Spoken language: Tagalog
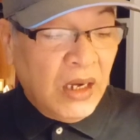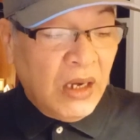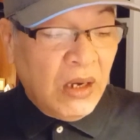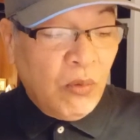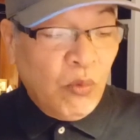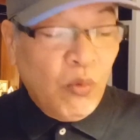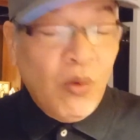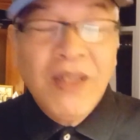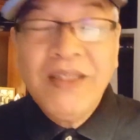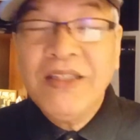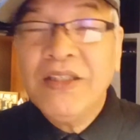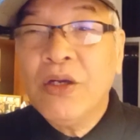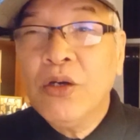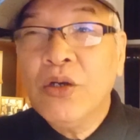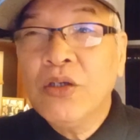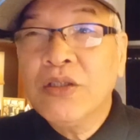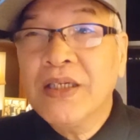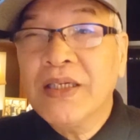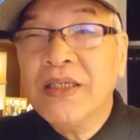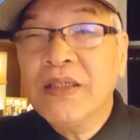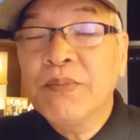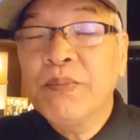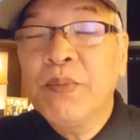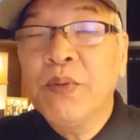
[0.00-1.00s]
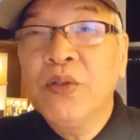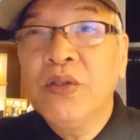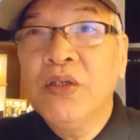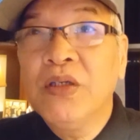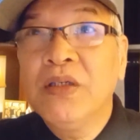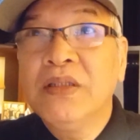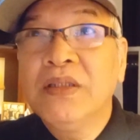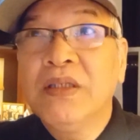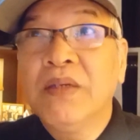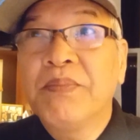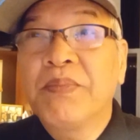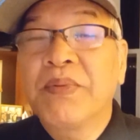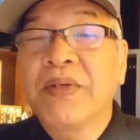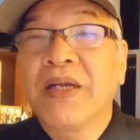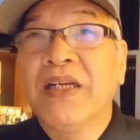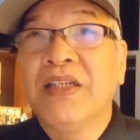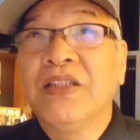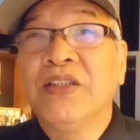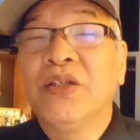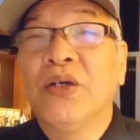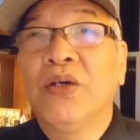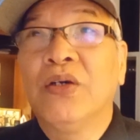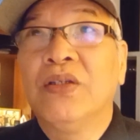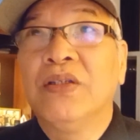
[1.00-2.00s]
What causes po yung
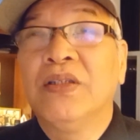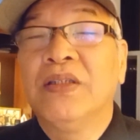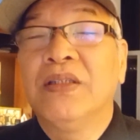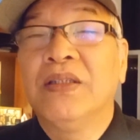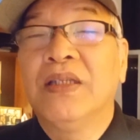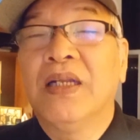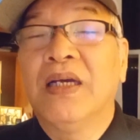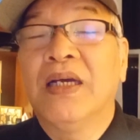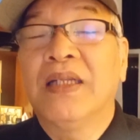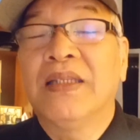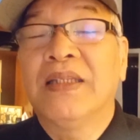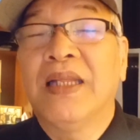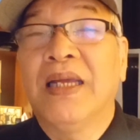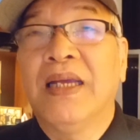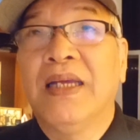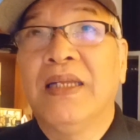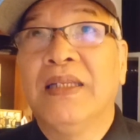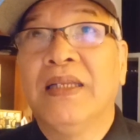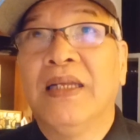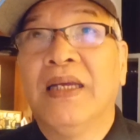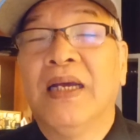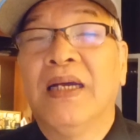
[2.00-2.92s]
depression natin,